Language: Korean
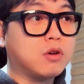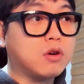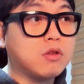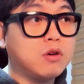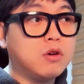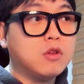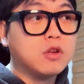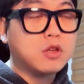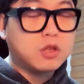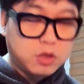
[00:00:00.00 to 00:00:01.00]
그래서
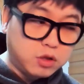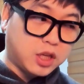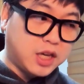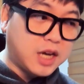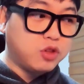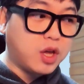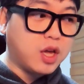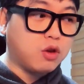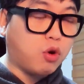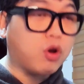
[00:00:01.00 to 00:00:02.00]
어, 기간은 되게 길어.